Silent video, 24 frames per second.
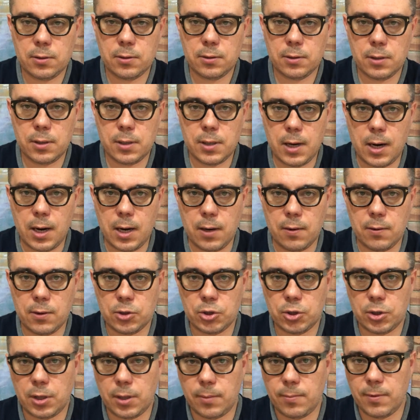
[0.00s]
Генерального
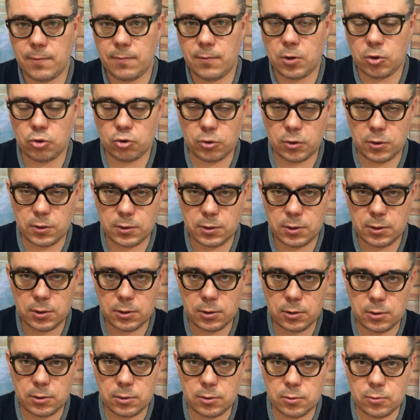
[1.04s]
штаба Вооруженных
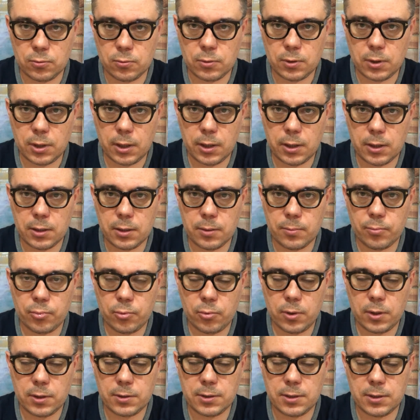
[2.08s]
сил Украины
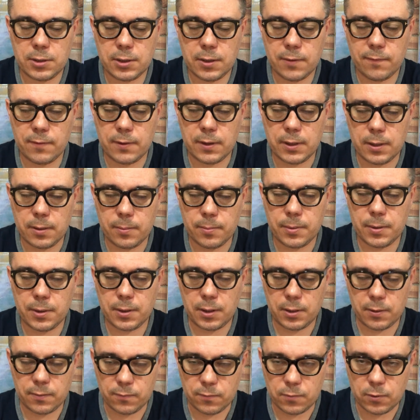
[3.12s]
по российским военным
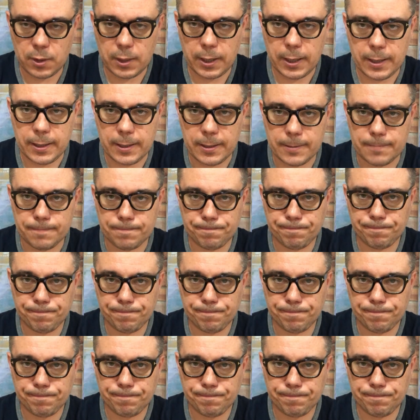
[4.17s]
потерям в Украине.